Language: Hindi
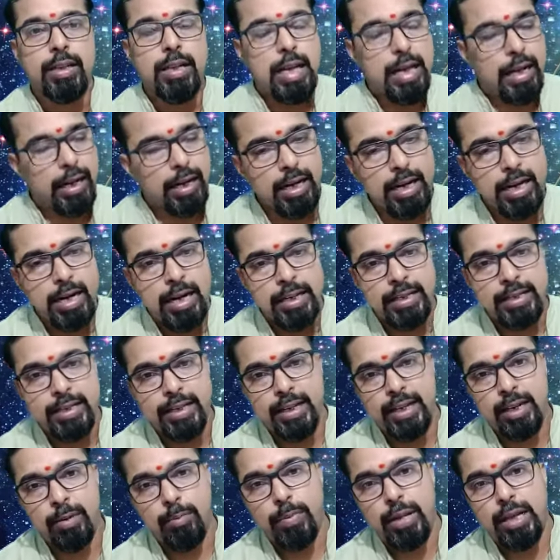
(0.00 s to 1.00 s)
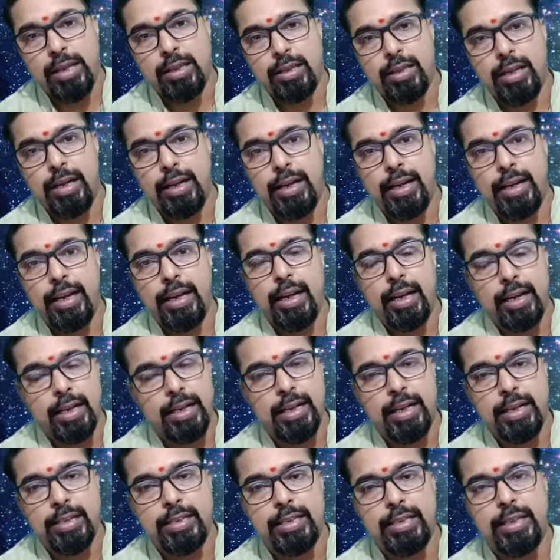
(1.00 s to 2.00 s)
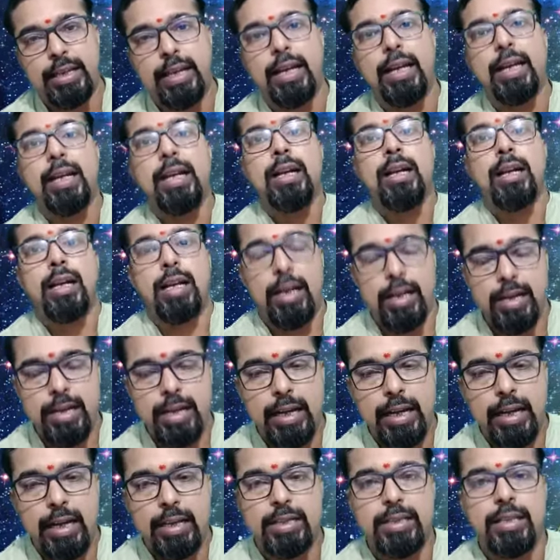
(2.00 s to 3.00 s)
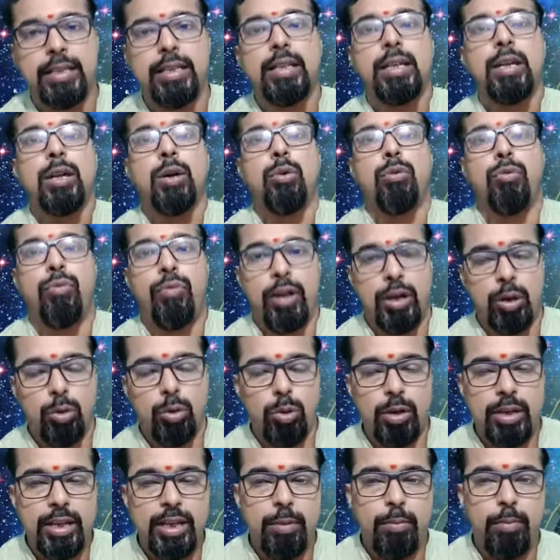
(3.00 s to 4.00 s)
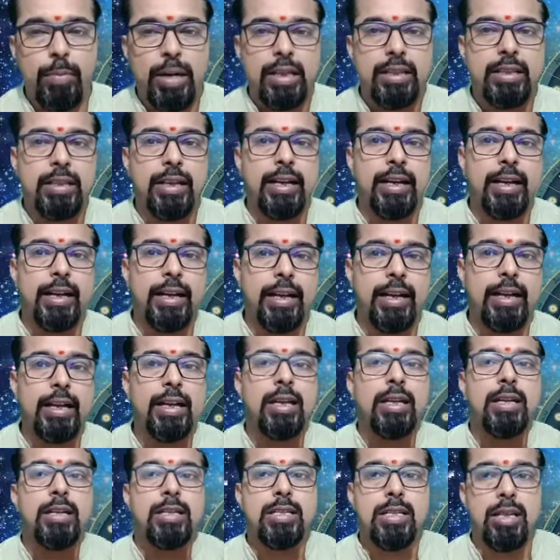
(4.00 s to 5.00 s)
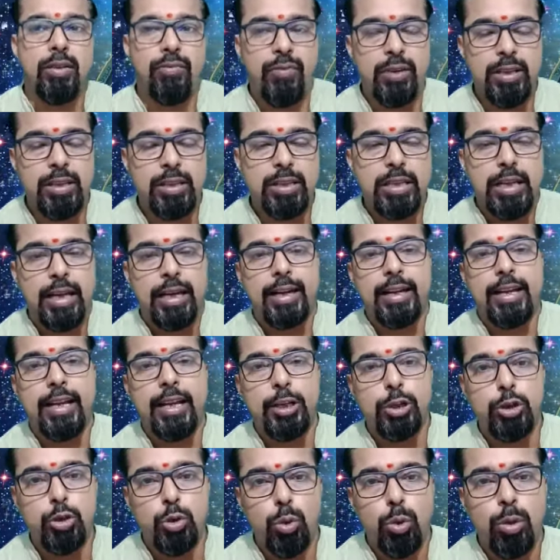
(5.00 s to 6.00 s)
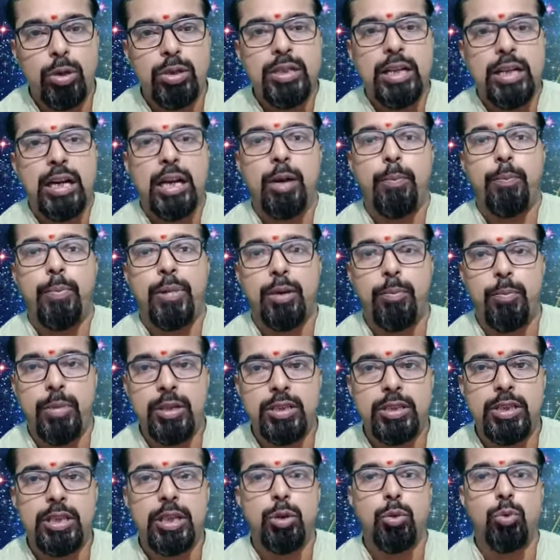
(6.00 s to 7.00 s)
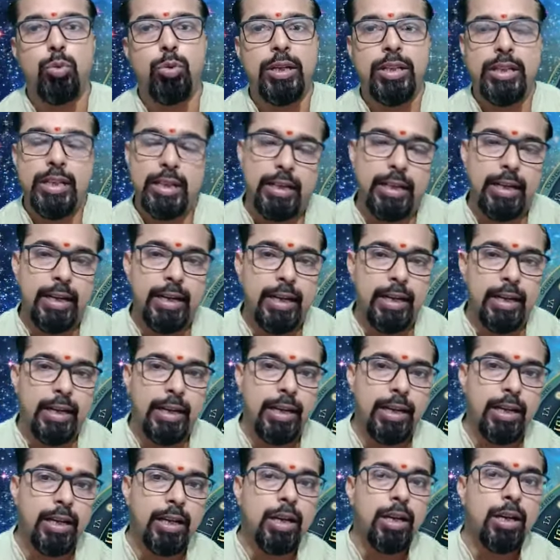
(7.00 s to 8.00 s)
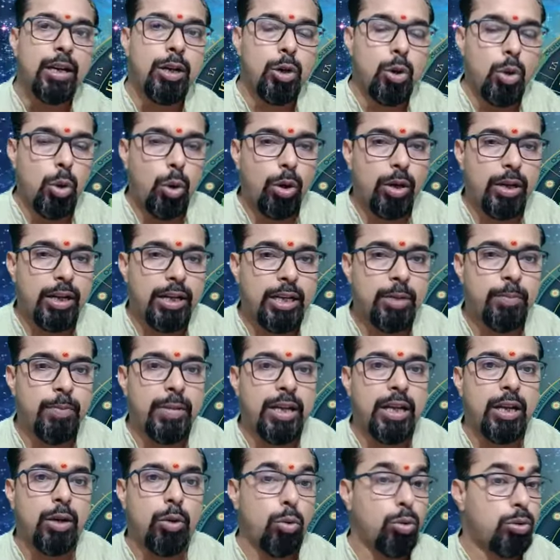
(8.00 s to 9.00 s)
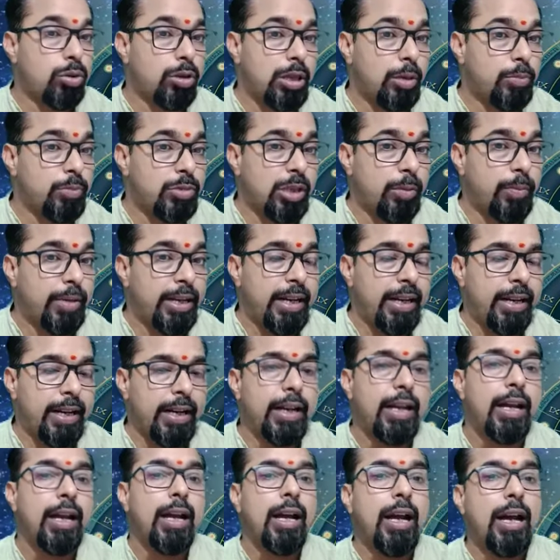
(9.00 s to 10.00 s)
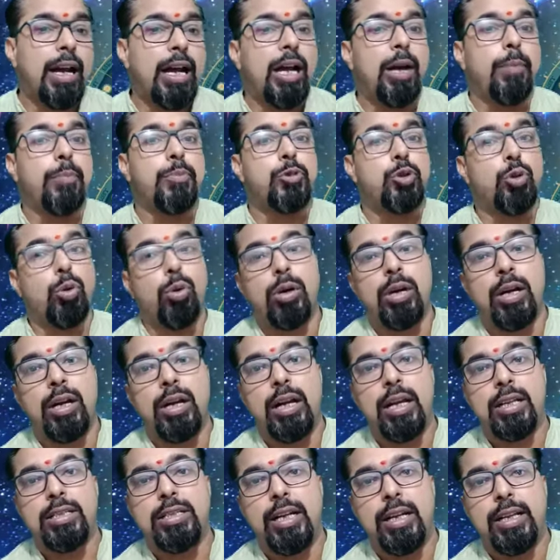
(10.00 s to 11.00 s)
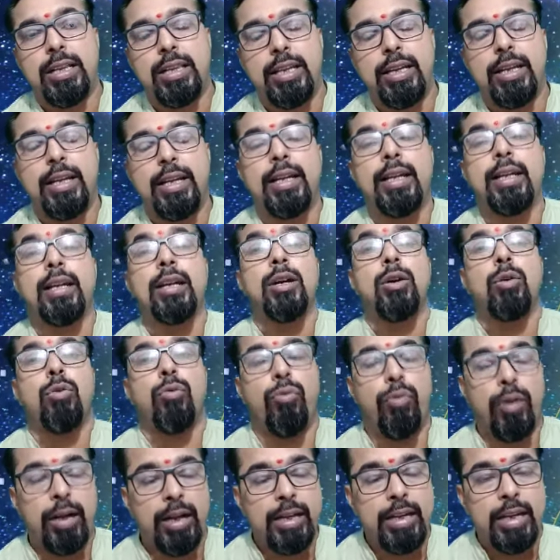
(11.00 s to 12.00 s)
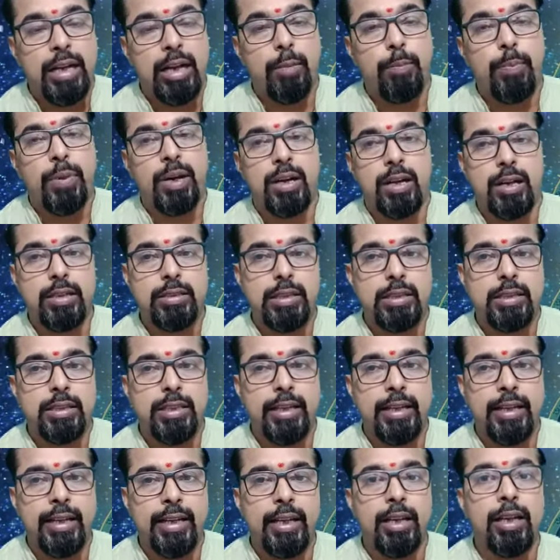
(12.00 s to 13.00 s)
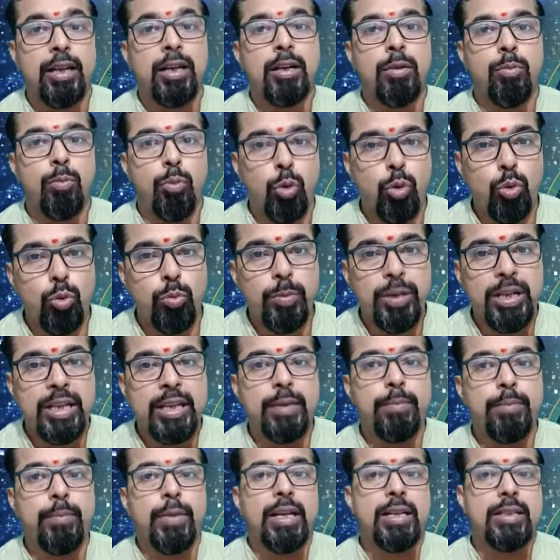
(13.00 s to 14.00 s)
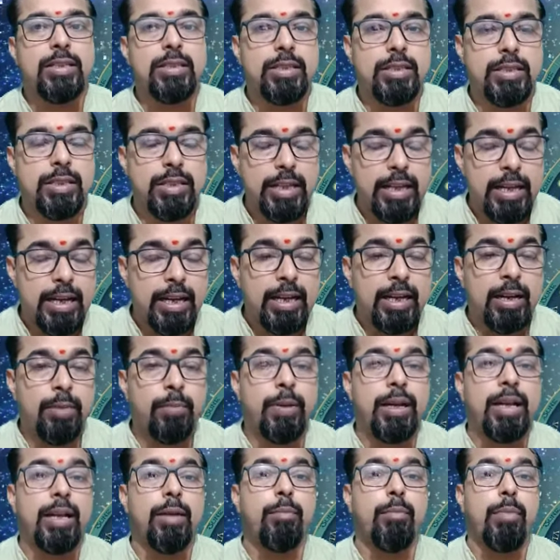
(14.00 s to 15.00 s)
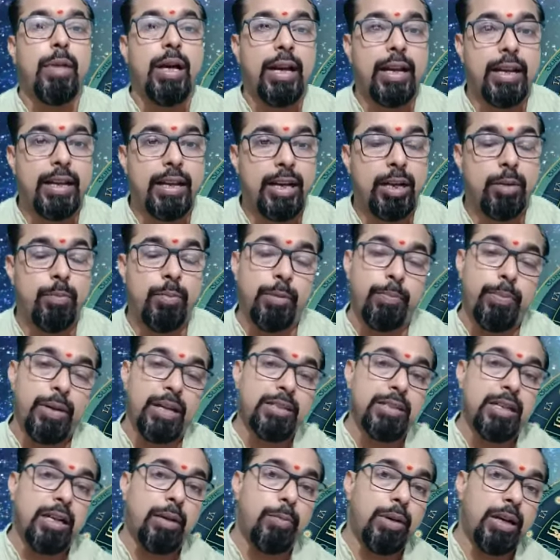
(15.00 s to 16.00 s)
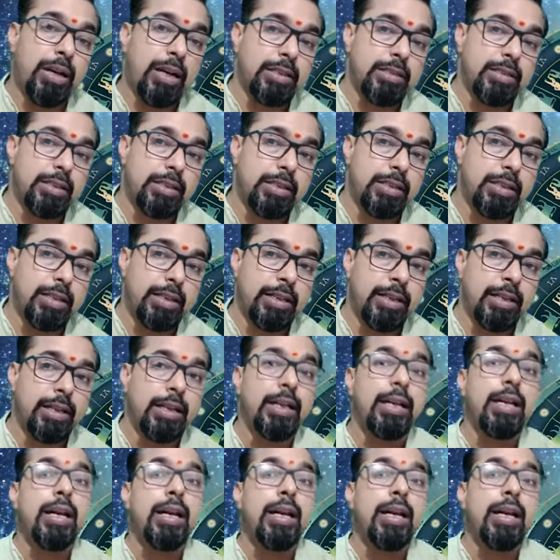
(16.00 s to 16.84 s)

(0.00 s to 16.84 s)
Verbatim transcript: अगली राशि की हम बात करेंगे अगली राशि है कन्या राशि वर्गों की हम बात करेंगे सफलता के योग यहाँ पर बनते हुए दिख रहे हैं नौकरी में उत्तम समय है आप जो करना चाहते हैं वह यहाँ पर कर सकते हैं भूमि में शेयर में मार्केट में पैसा आप लगा सकते हैं